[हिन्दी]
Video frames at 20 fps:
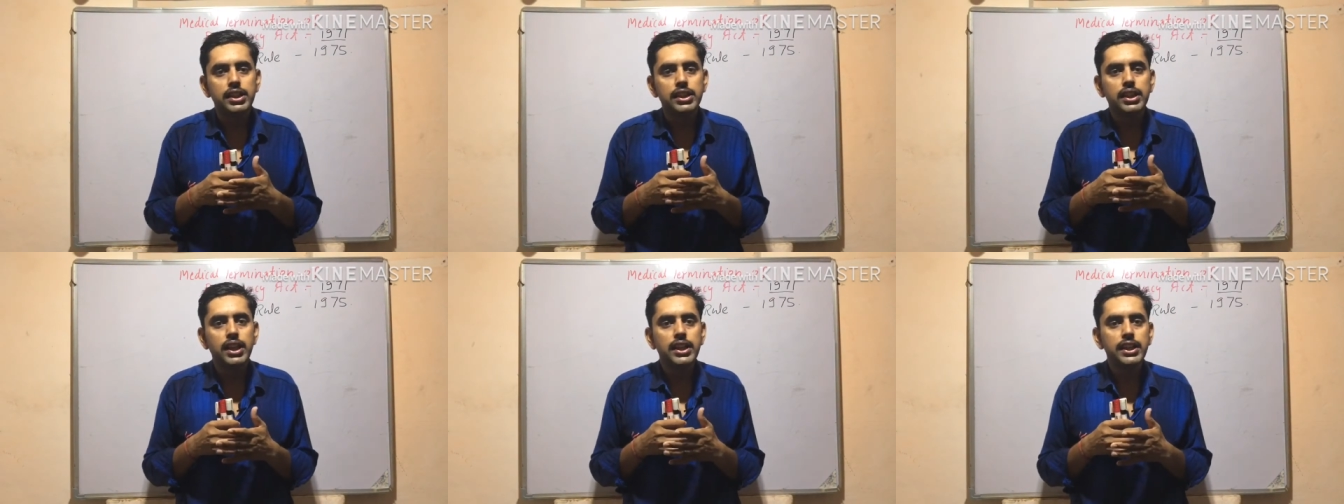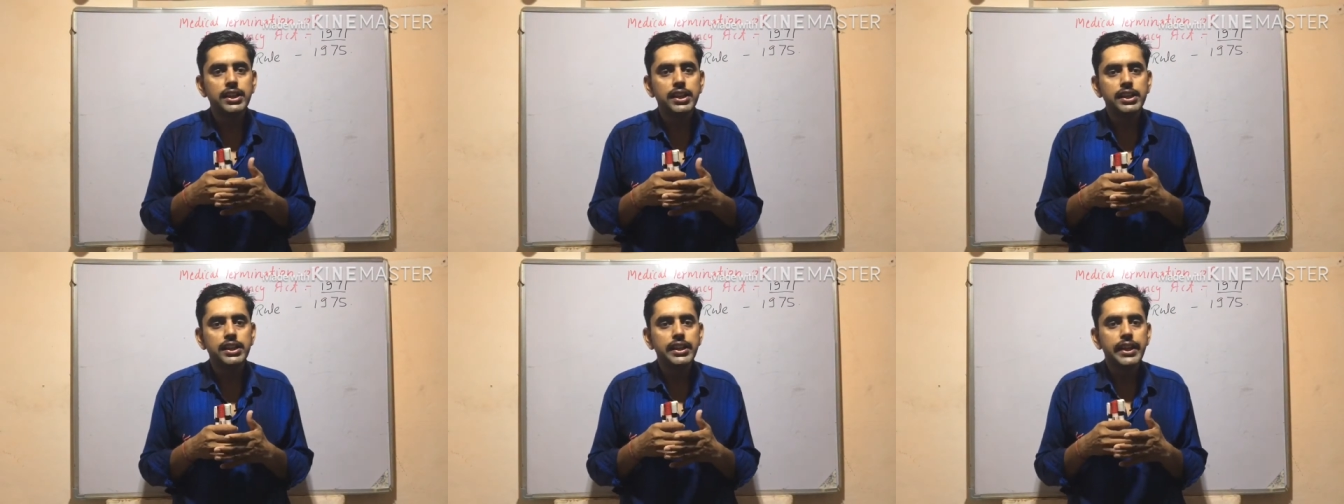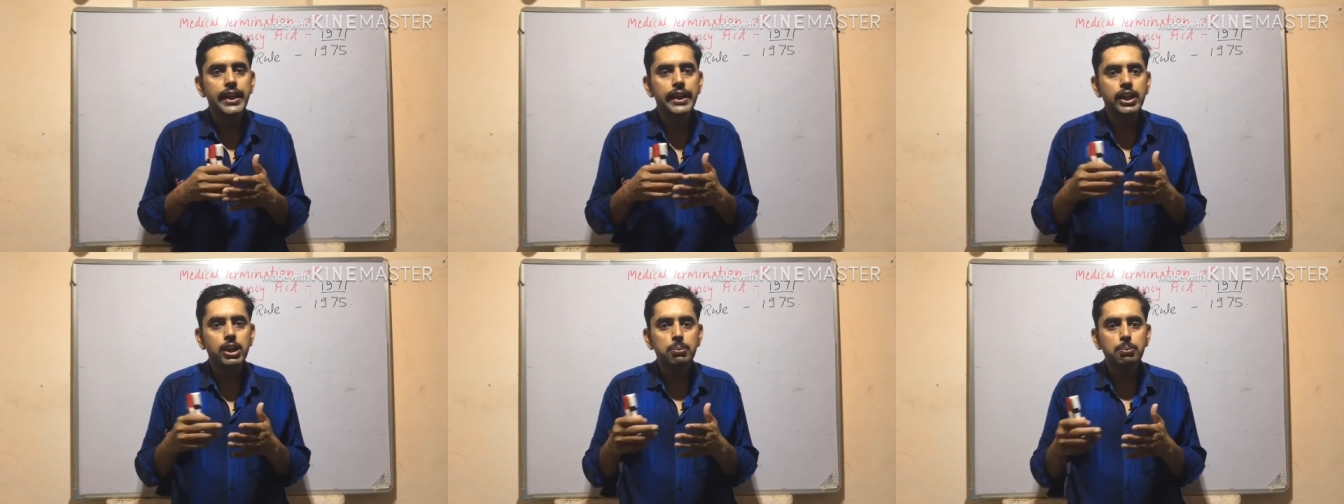यानी कि
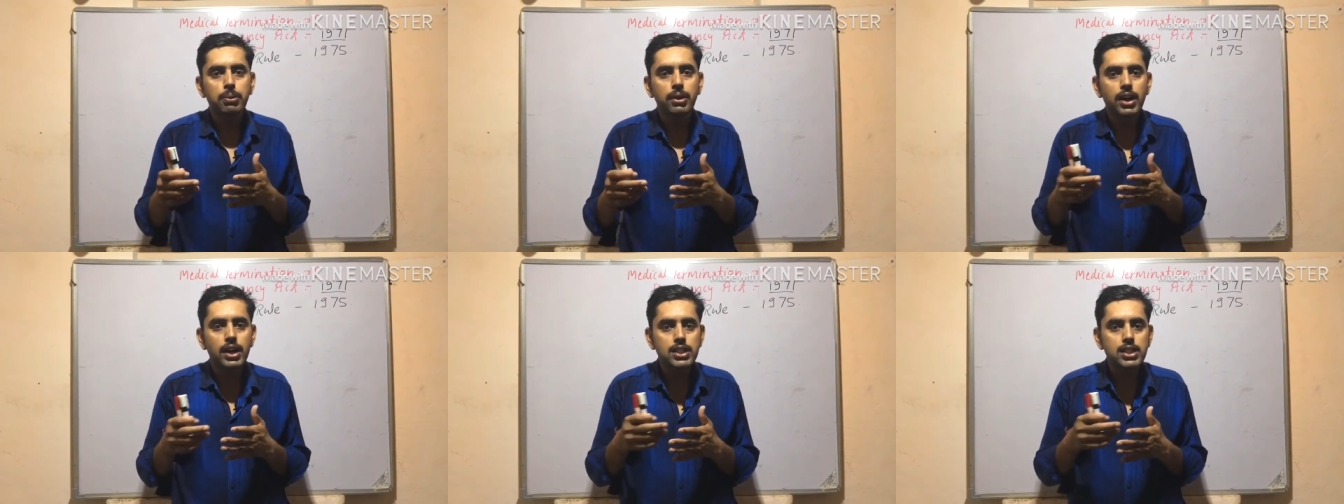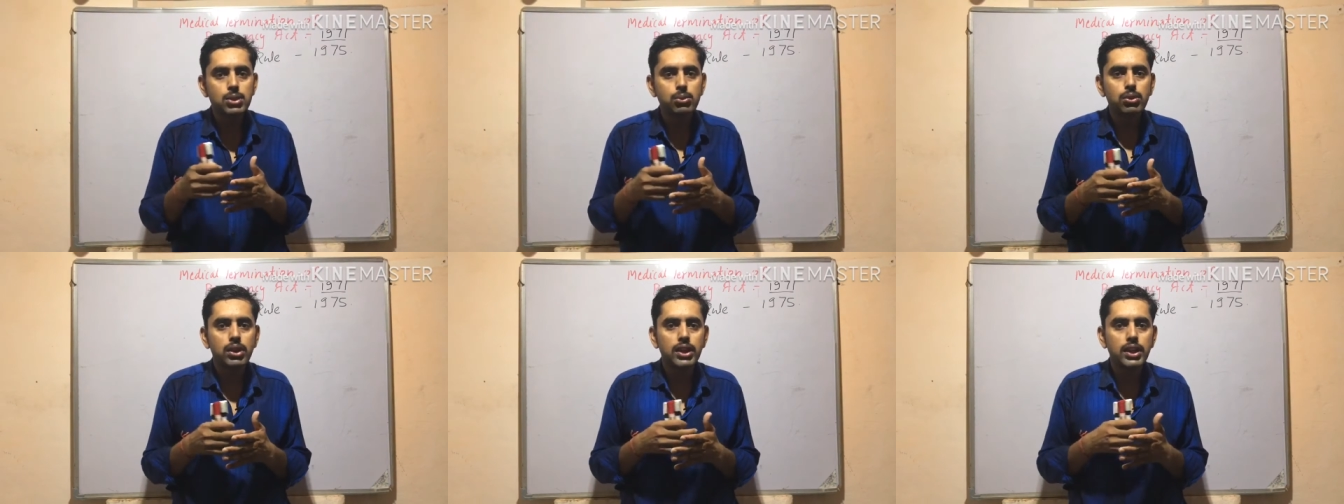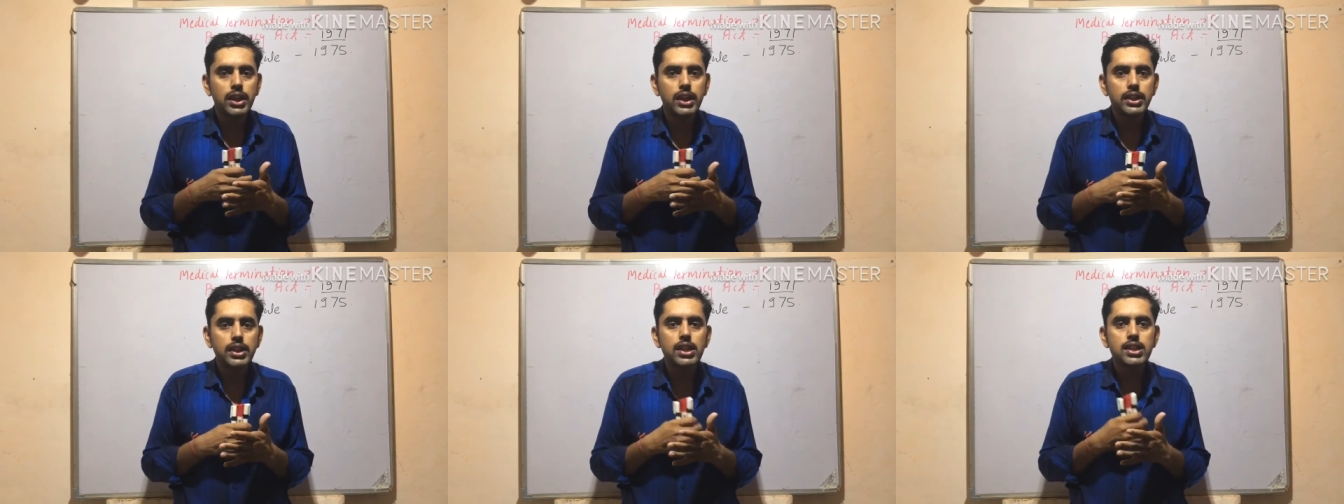ये एक्ट पास हुआ
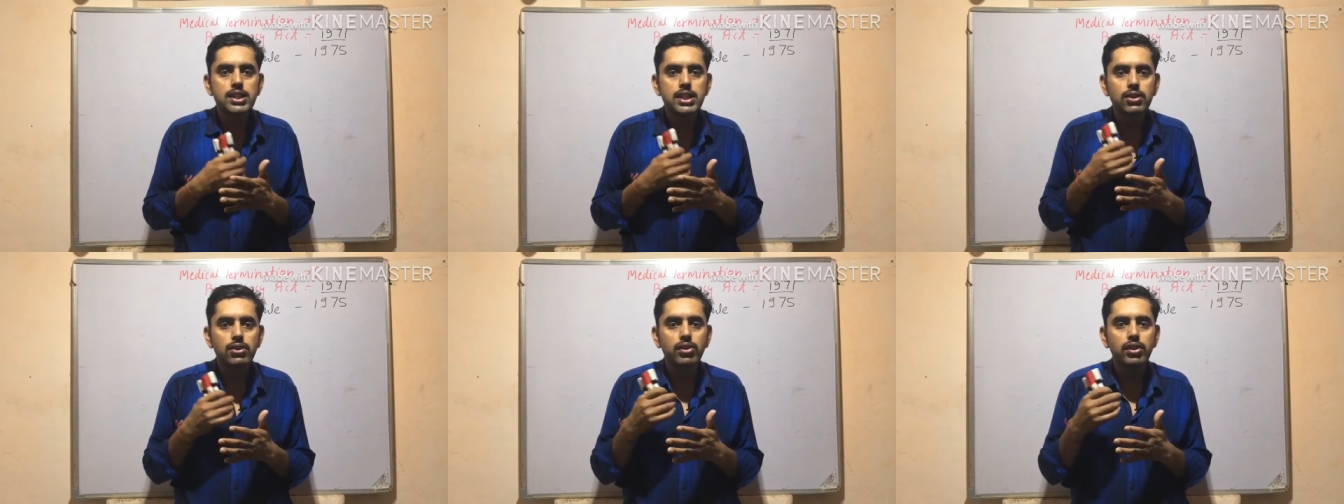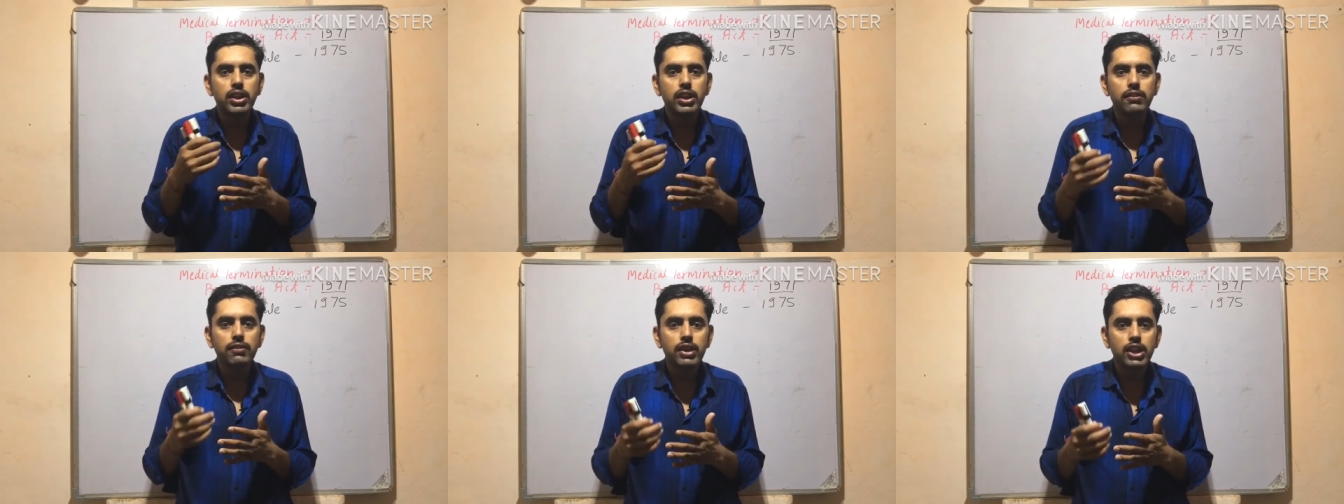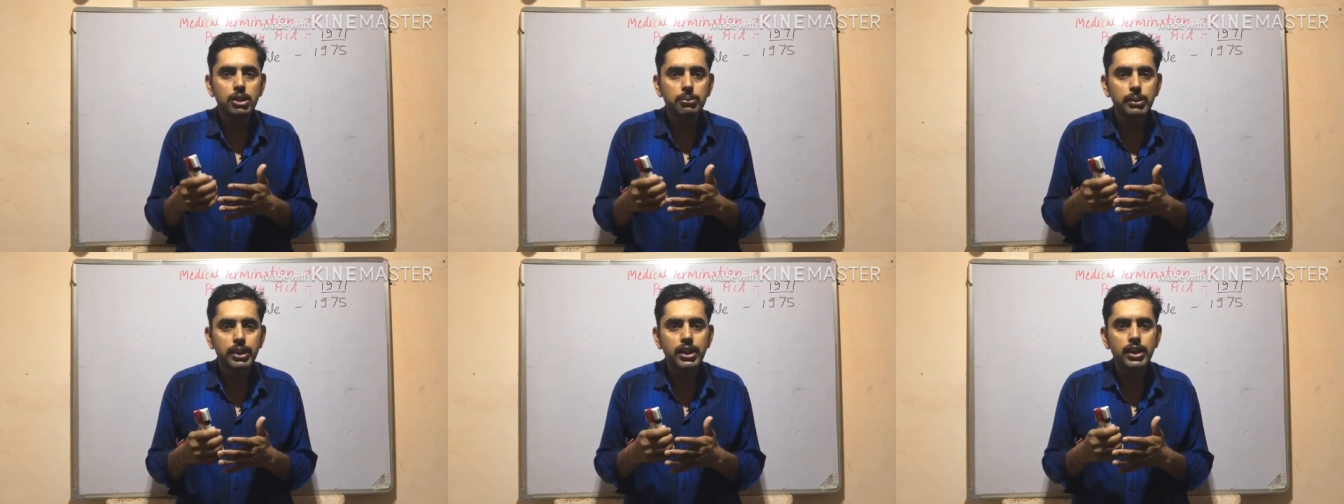
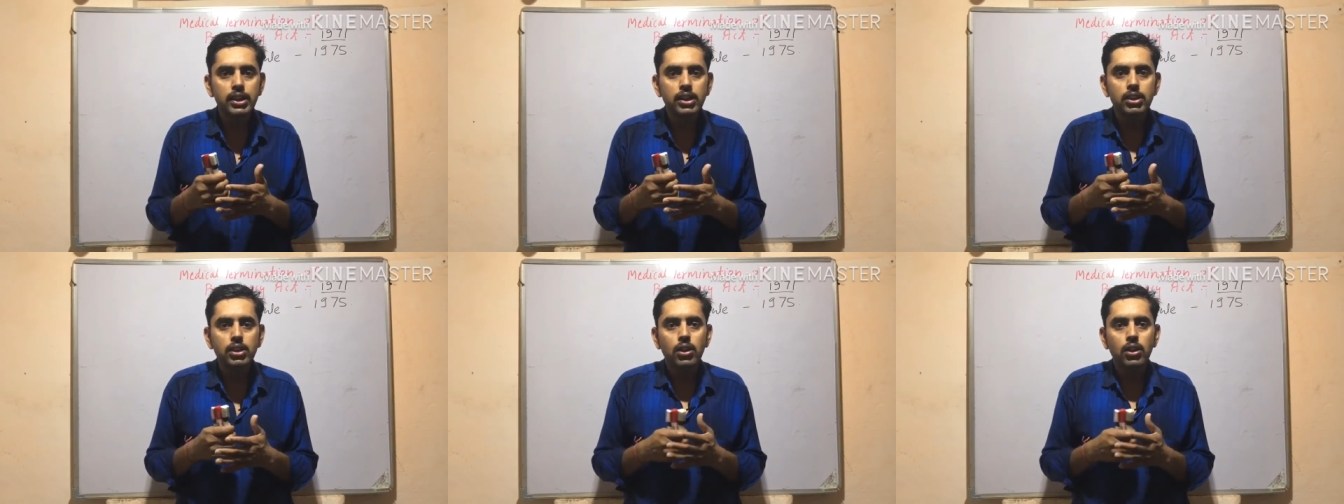1971 में